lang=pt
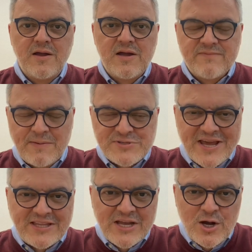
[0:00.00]
Vamos
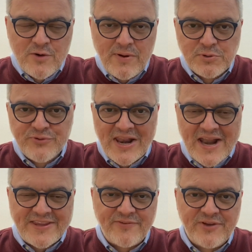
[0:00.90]
lá então, vamos
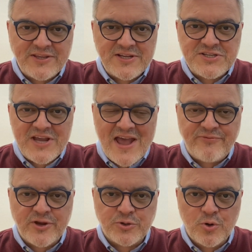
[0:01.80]
falar da venda de
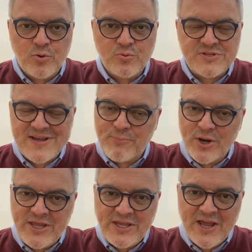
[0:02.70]
Everton
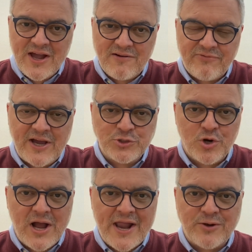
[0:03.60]
Cebolinha, vai
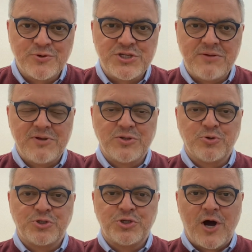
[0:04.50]
jogar no time
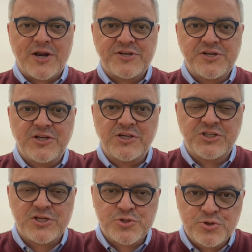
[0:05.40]
do Jorge
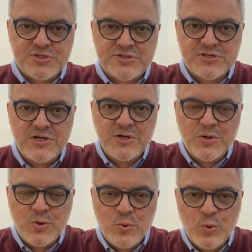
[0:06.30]
Jesus
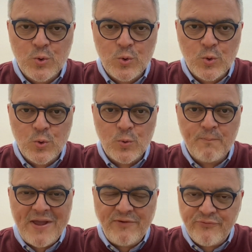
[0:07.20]
o
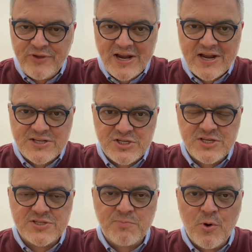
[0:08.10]
Benfica de
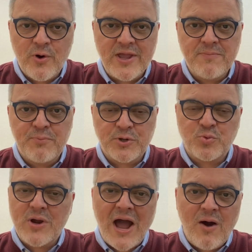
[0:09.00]
Lisboa, em
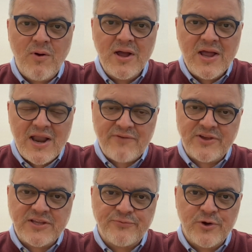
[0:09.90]
Portugal. A
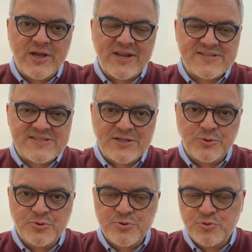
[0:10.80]
venda foi crescendo
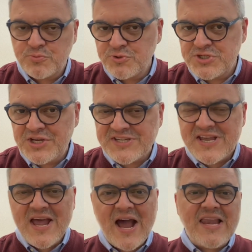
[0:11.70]
nos últimos dias.
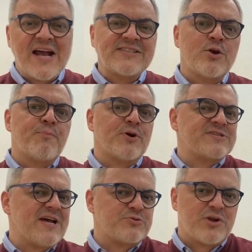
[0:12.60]
Aliás, era um
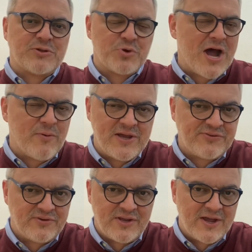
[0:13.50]
processo natural
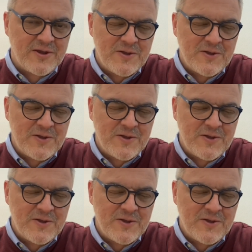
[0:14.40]
esse, né?